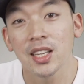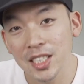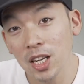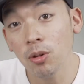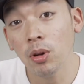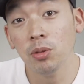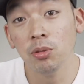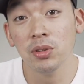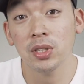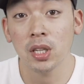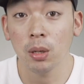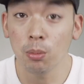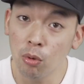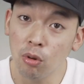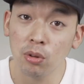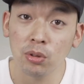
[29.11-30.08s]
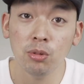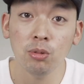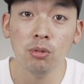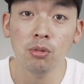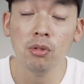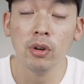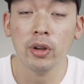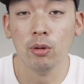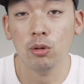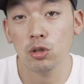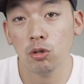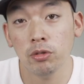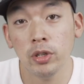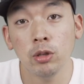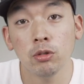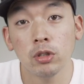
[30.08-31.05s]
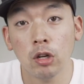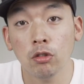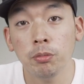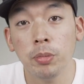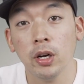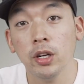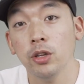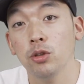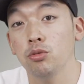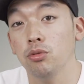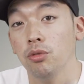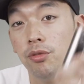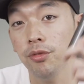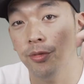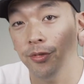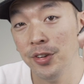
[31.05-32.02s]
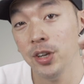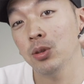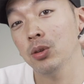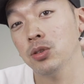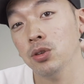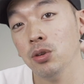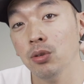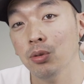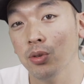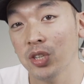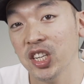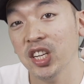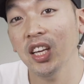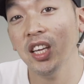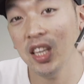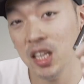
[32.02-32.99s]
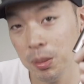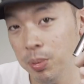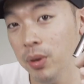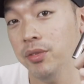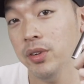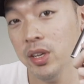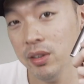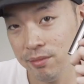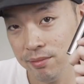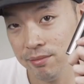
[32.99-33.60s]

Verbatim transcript: Salut à tous et bon retour, et aujourd'hui nous allons parler du V200 de chez IPV.